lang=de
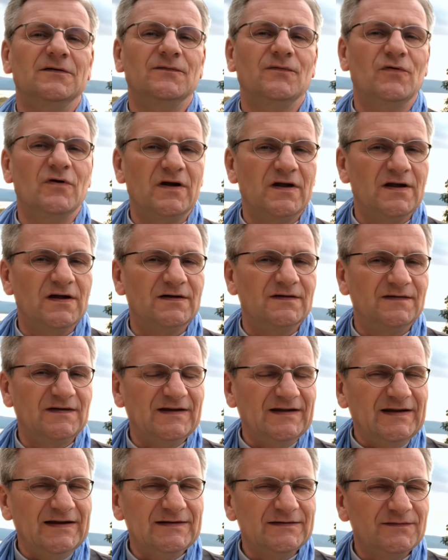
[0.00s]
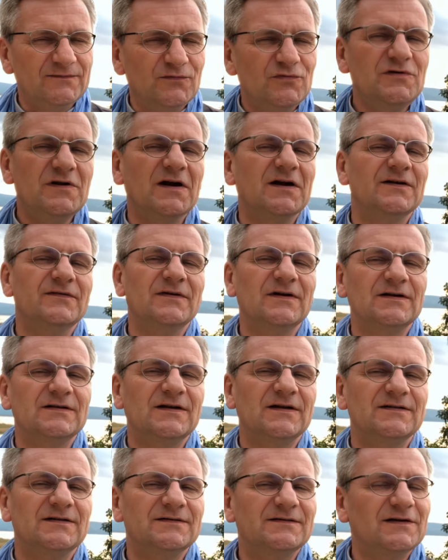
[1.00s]
wo er seine ersten Wunder gewirkt
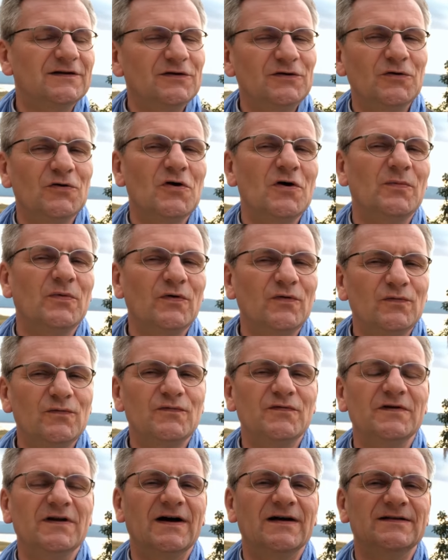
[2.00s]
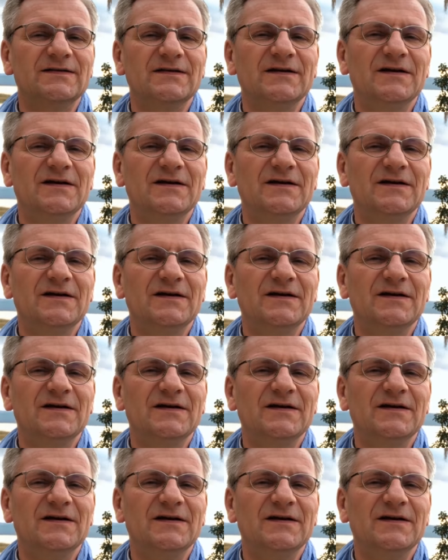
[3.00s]
hat, seine Jünger berufen hat.